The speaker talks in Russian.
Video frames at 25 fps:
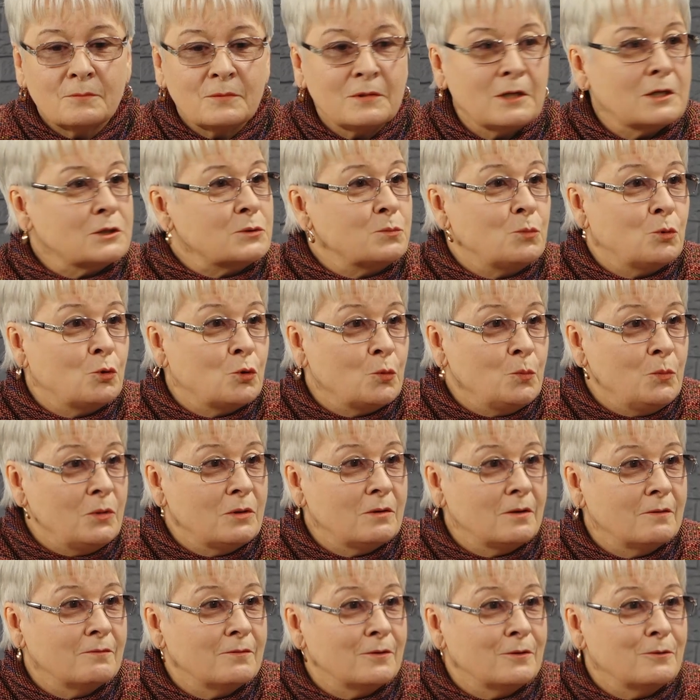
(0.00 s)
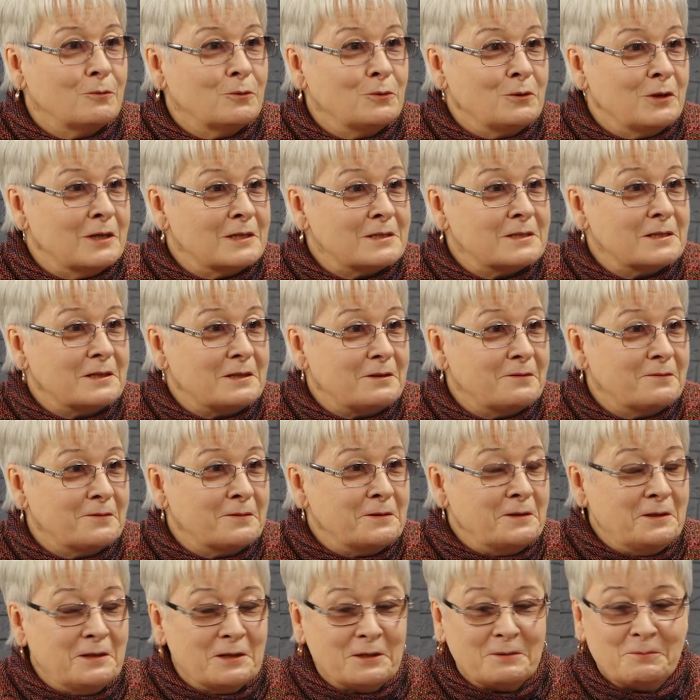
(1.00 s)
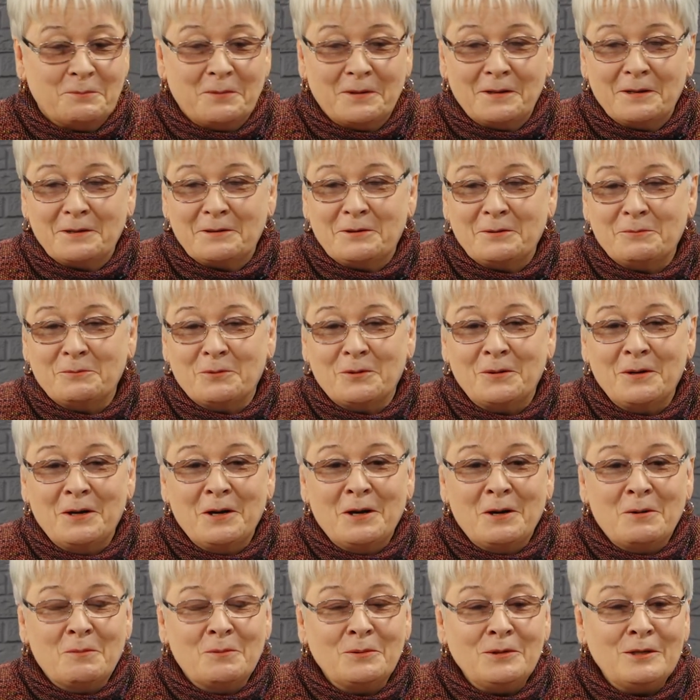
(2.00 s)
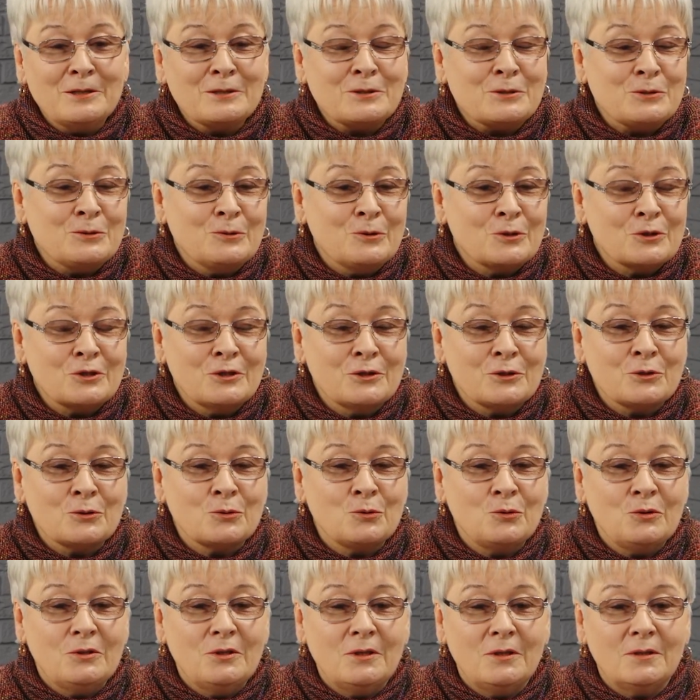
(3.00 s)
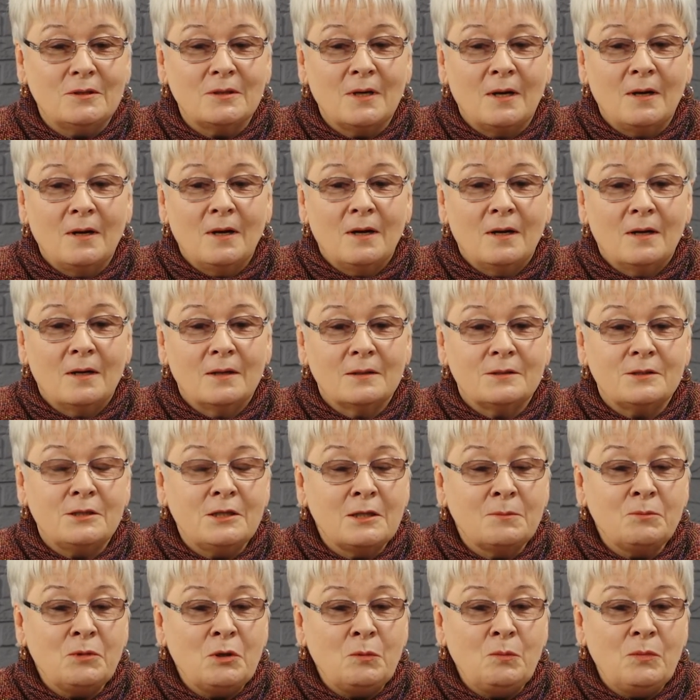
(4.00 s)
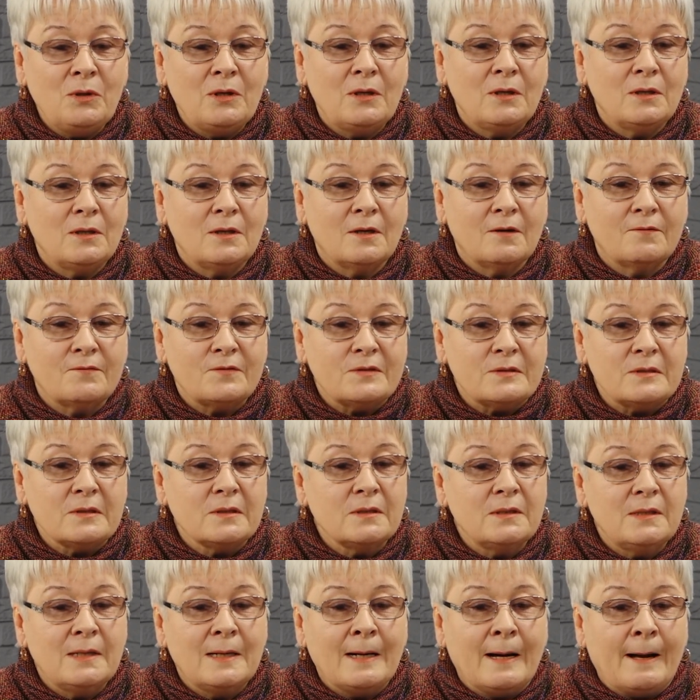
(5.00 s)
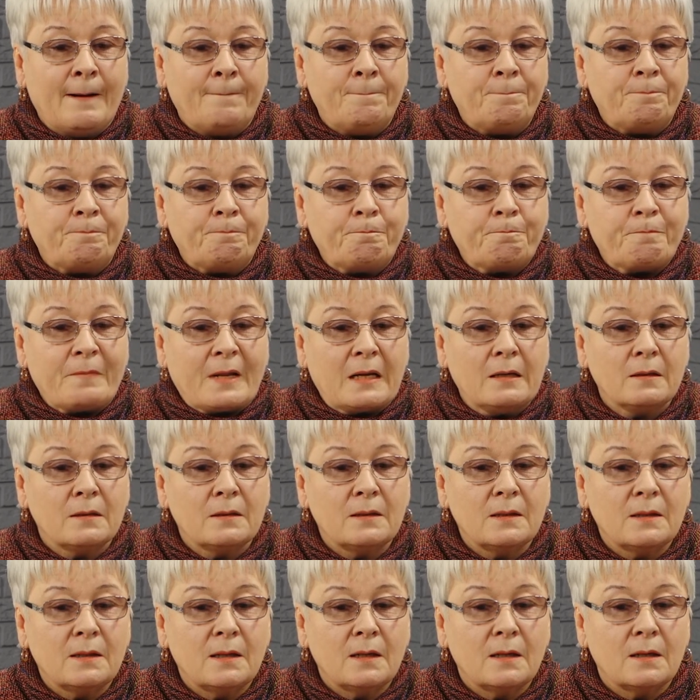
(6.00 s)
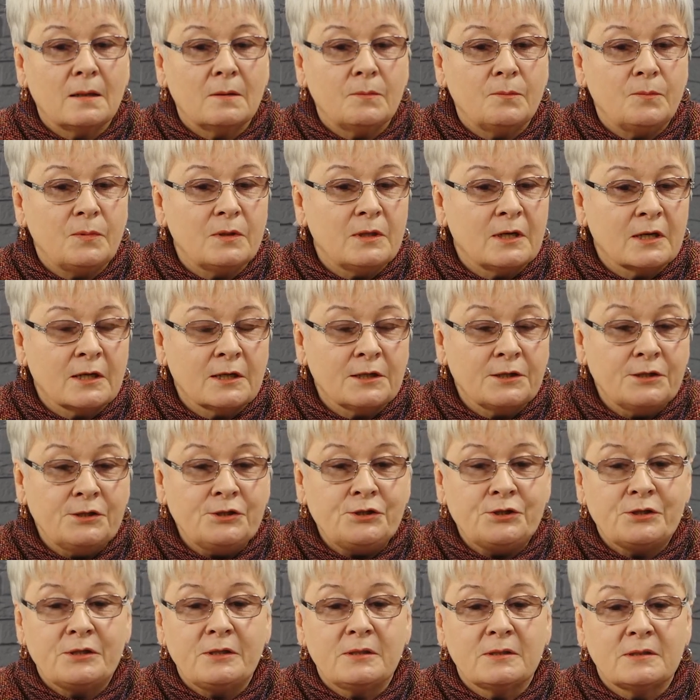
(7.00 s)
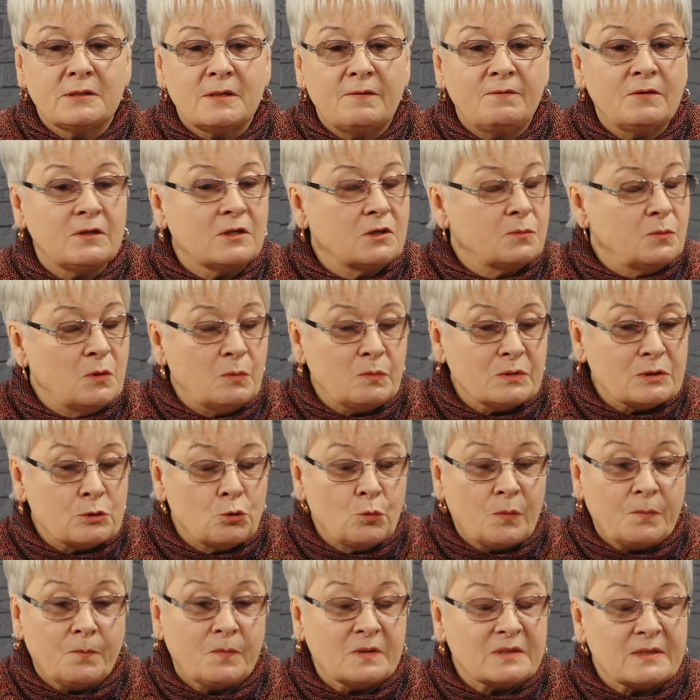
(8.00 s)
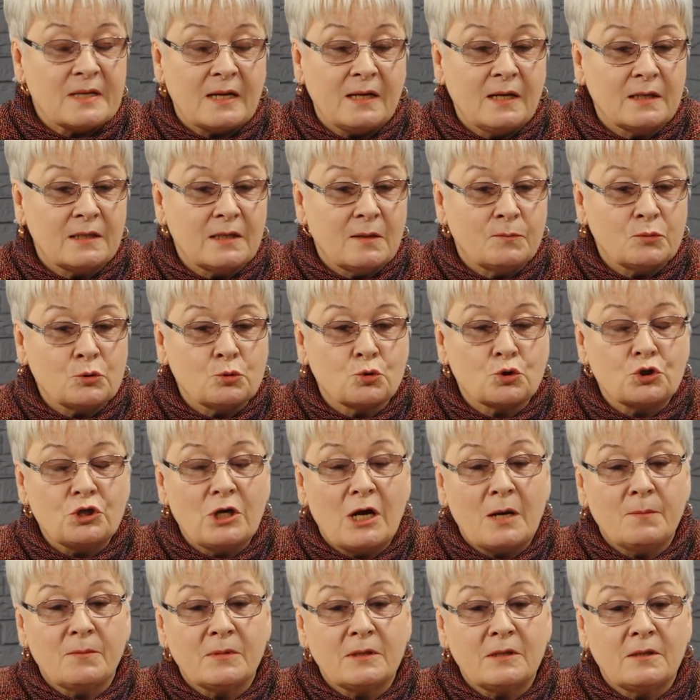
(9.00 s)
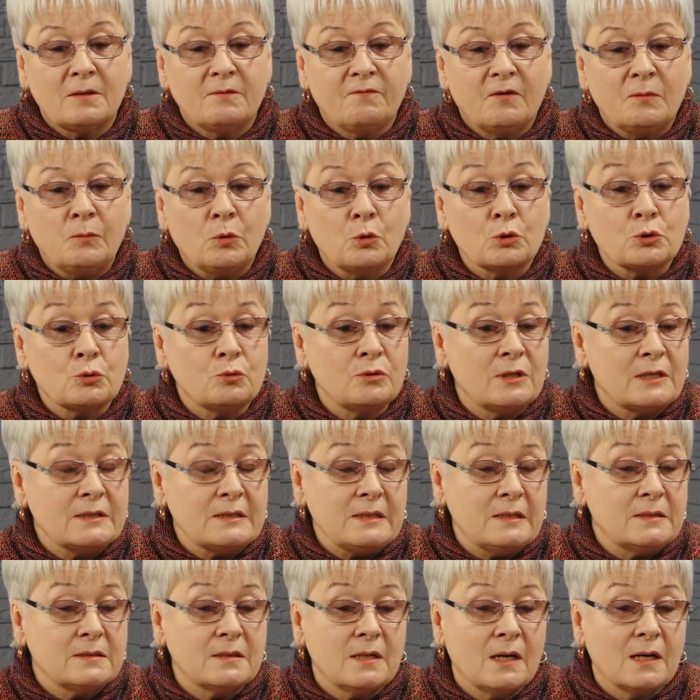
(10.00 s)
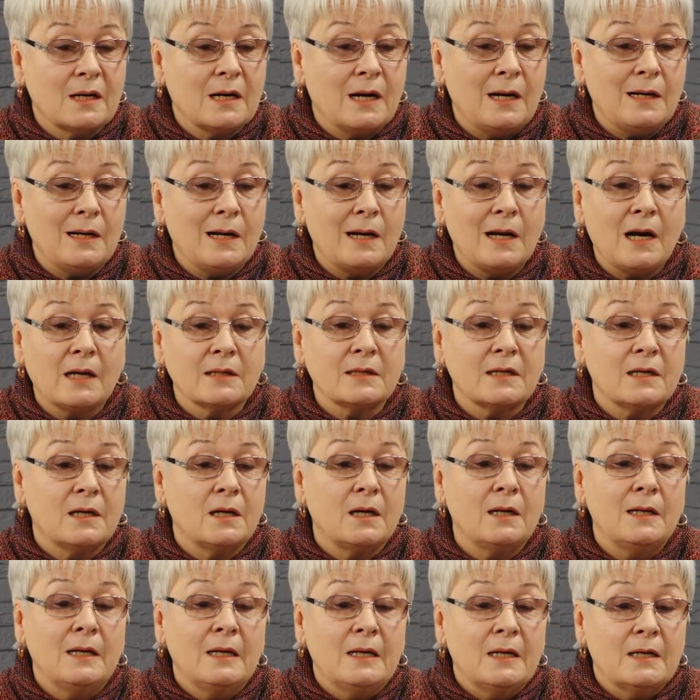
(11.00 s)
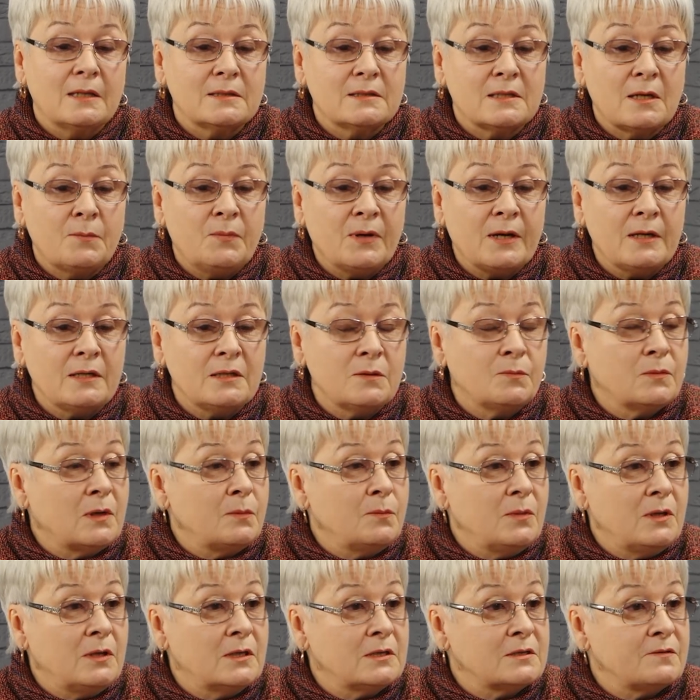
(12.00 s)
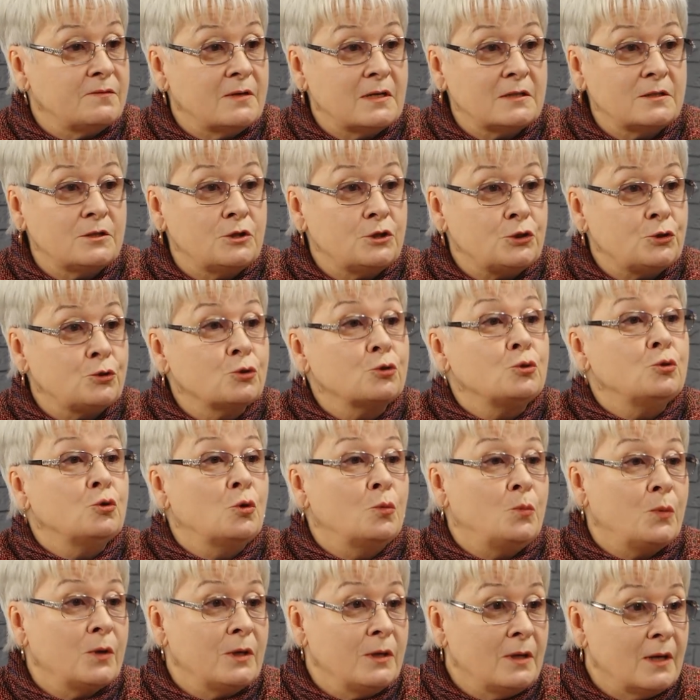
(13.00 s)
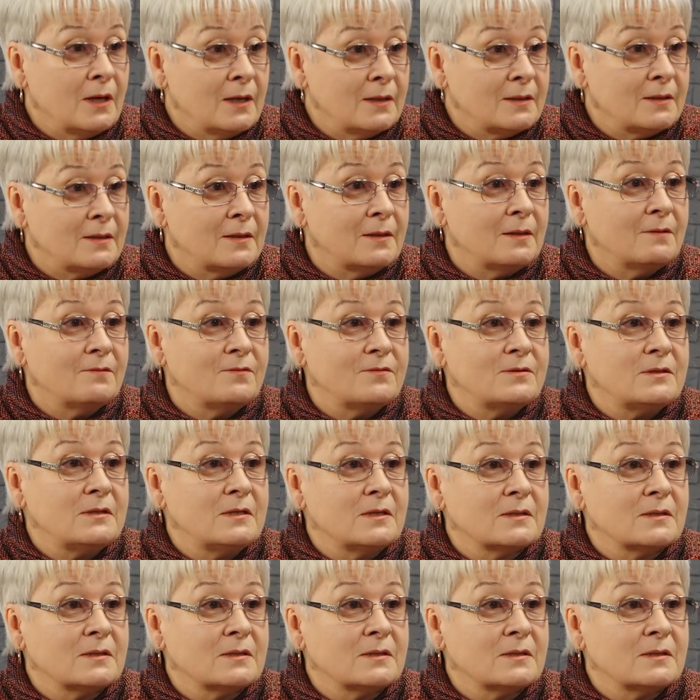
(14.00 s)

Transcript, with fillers: Нас Бог миловал, у нас этого нет, поэтому мне сложно судить. Э, тем не менее, всегда на педагогических советах мы постоянно обсуждаем этот вопрос. У нас есть локальный акт о запрете мобильной связи еще до принятия всех